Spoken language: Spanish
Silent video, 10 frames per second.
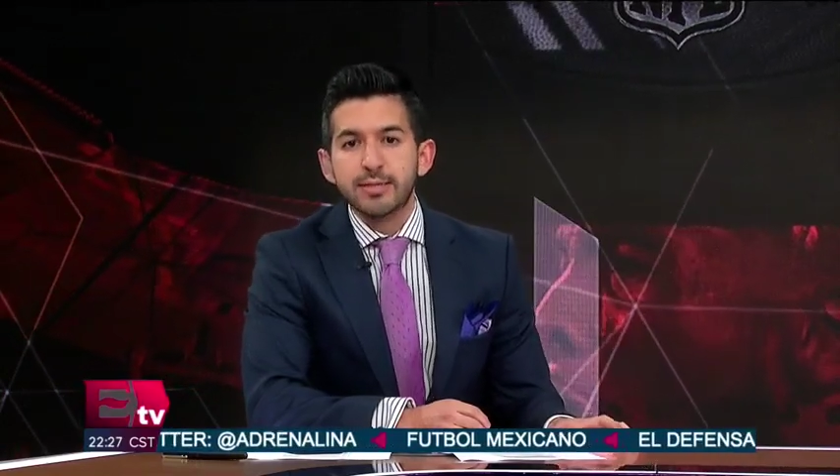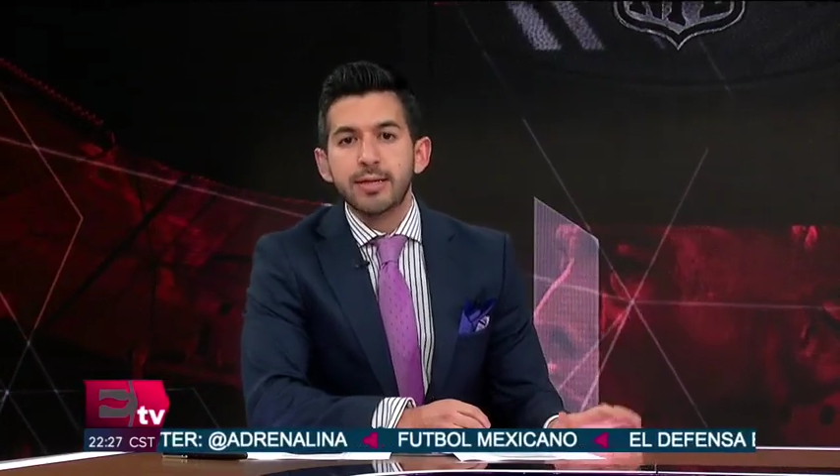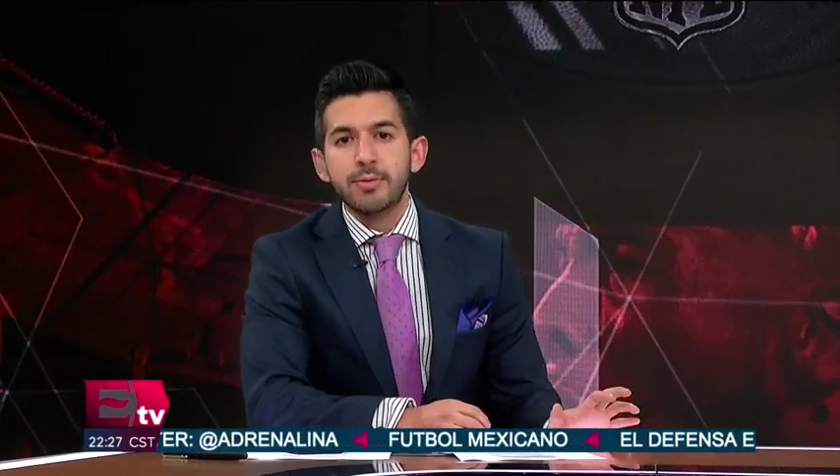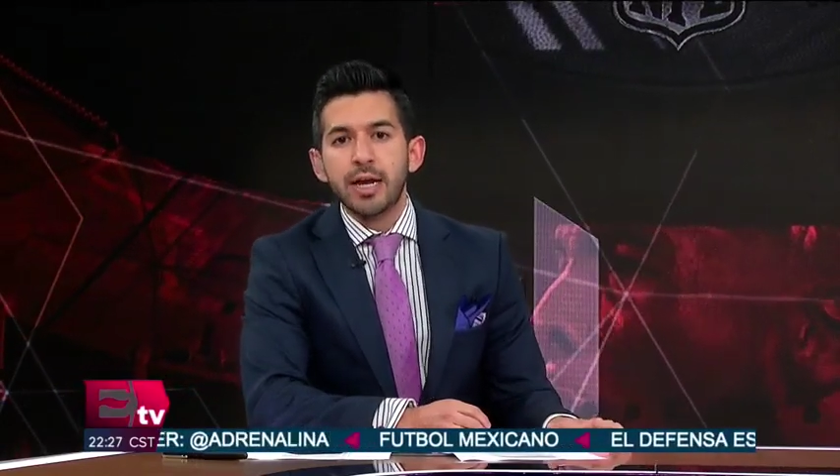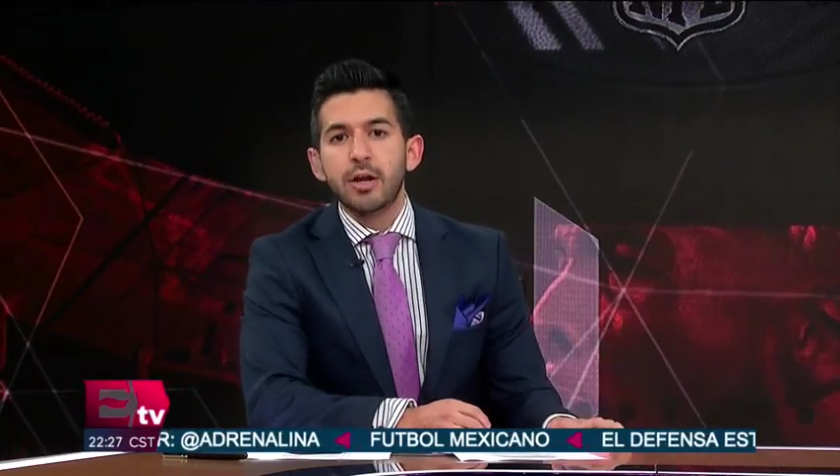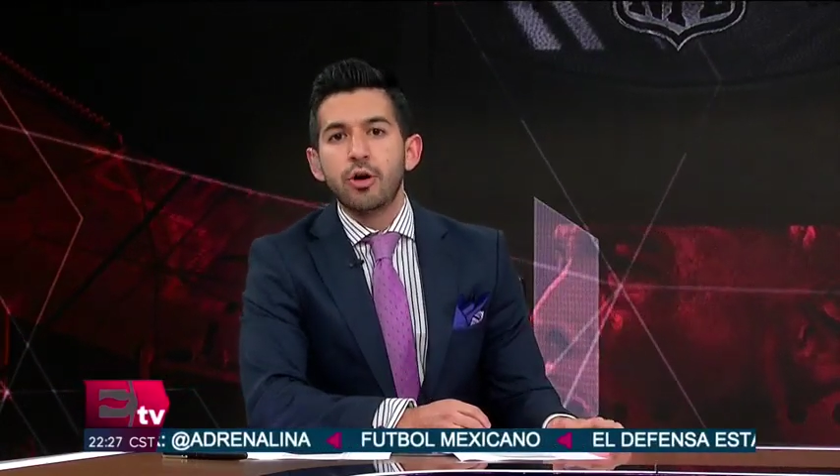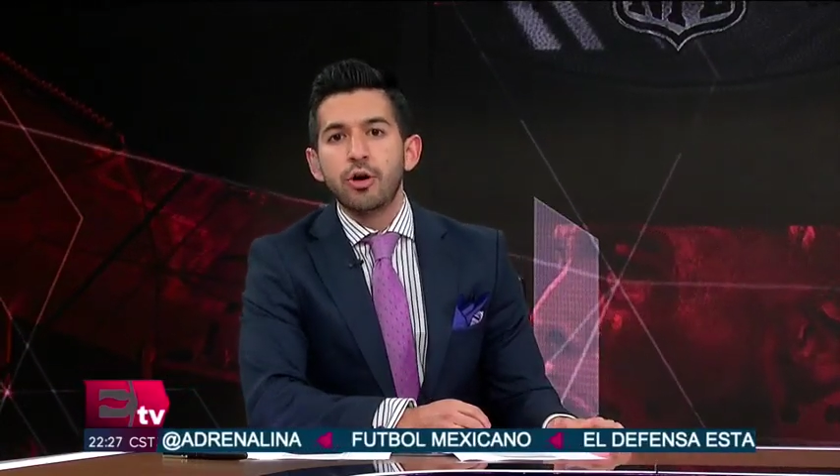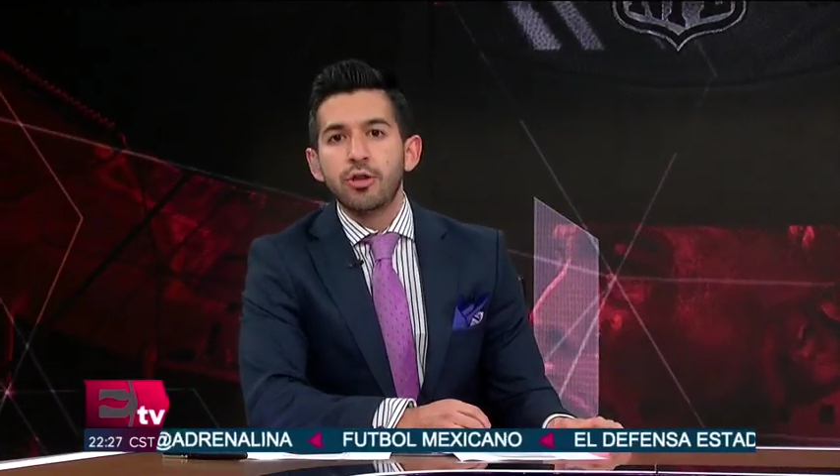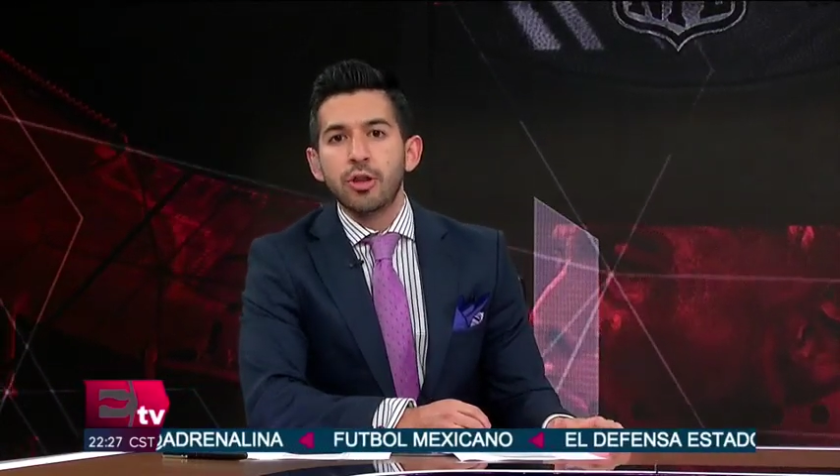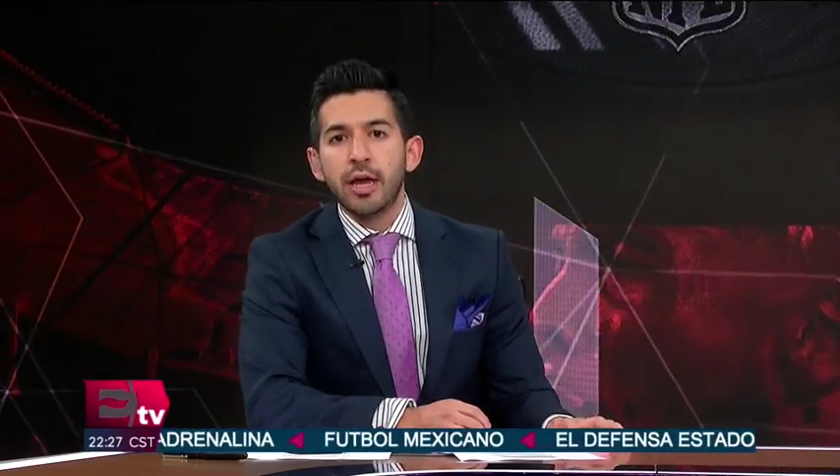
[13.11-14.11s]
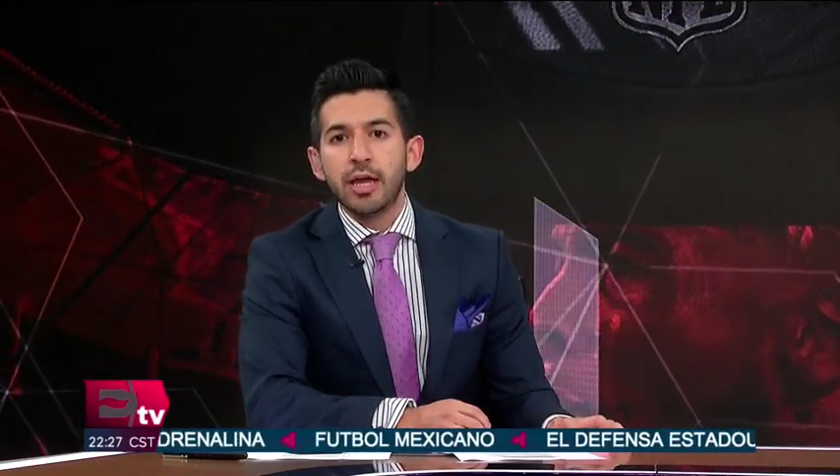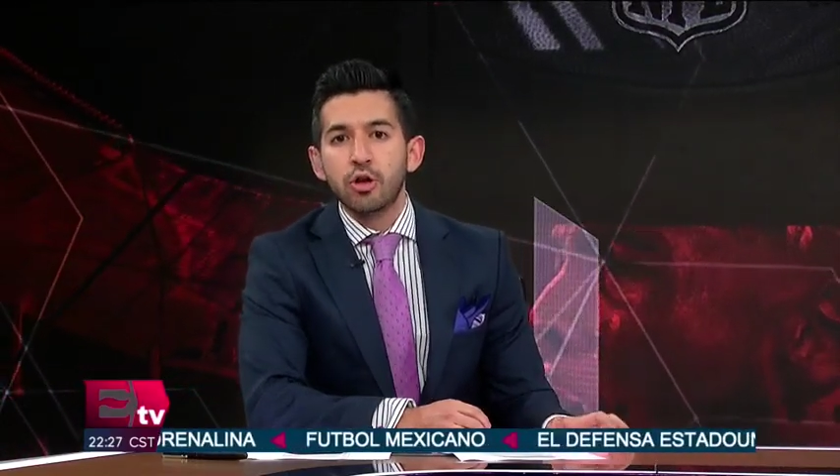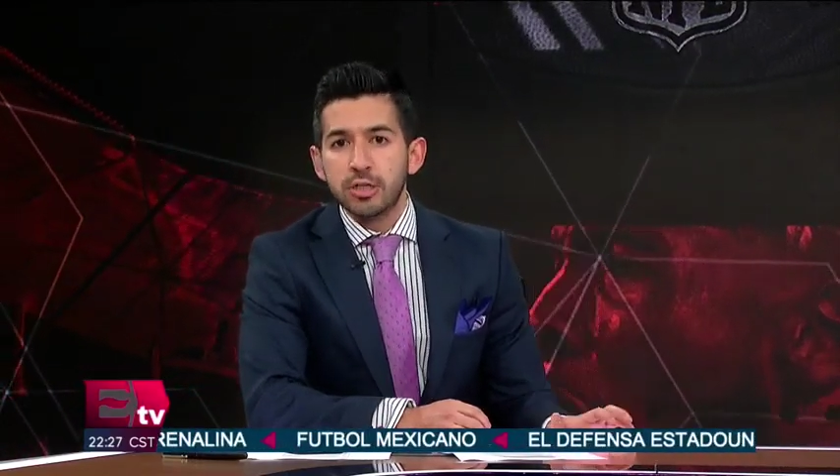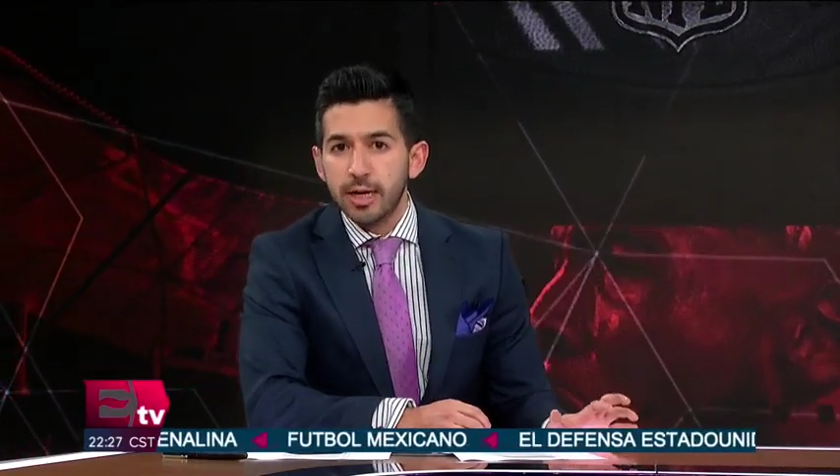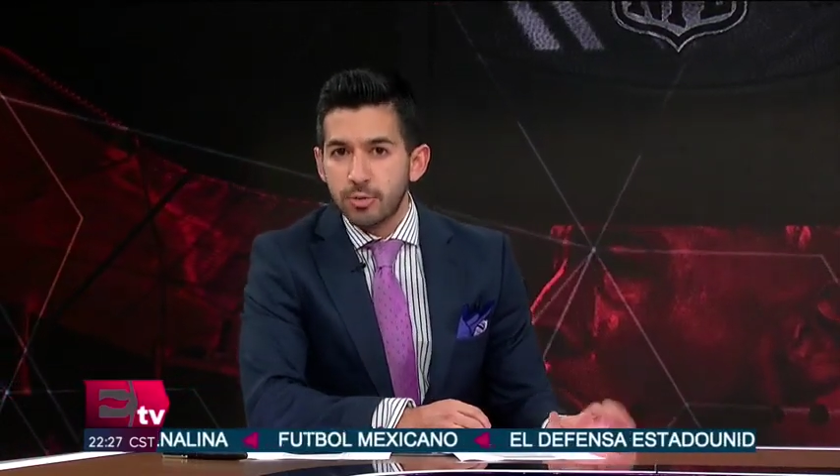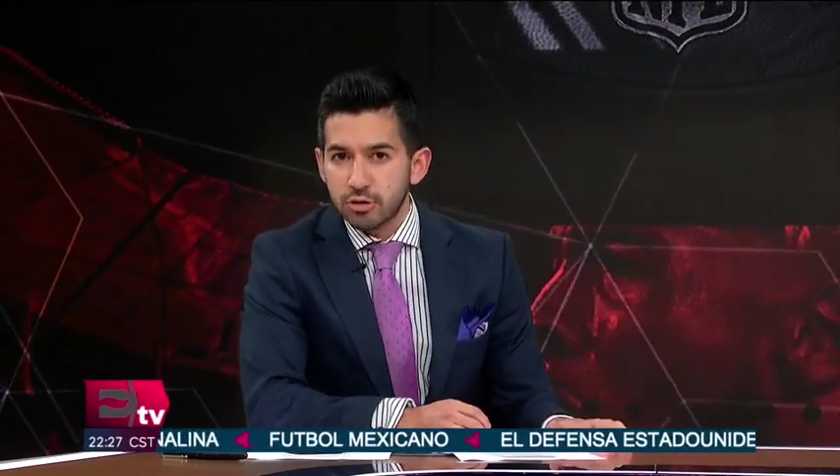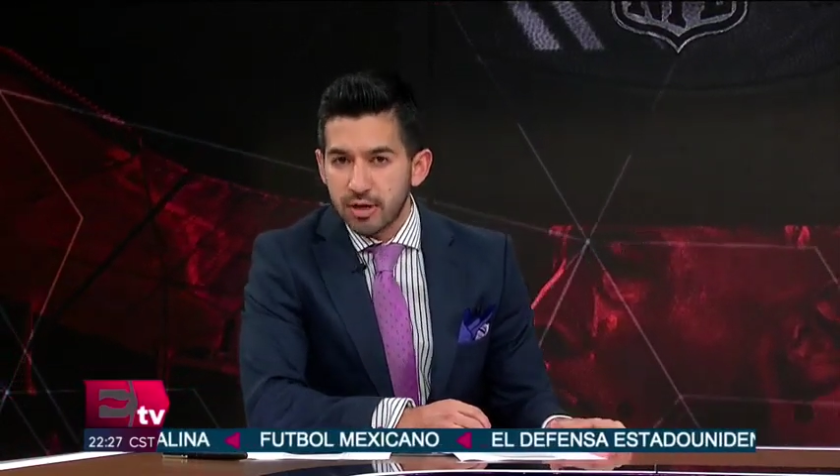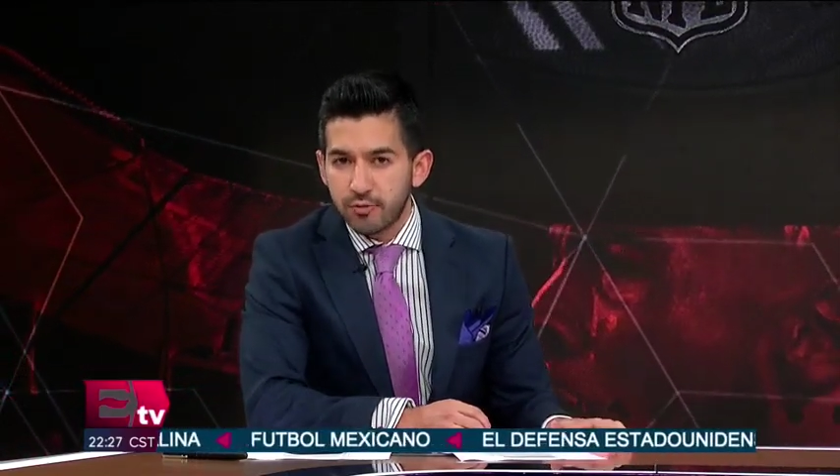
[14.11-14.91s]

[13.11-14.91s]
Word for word: escribieron en los libros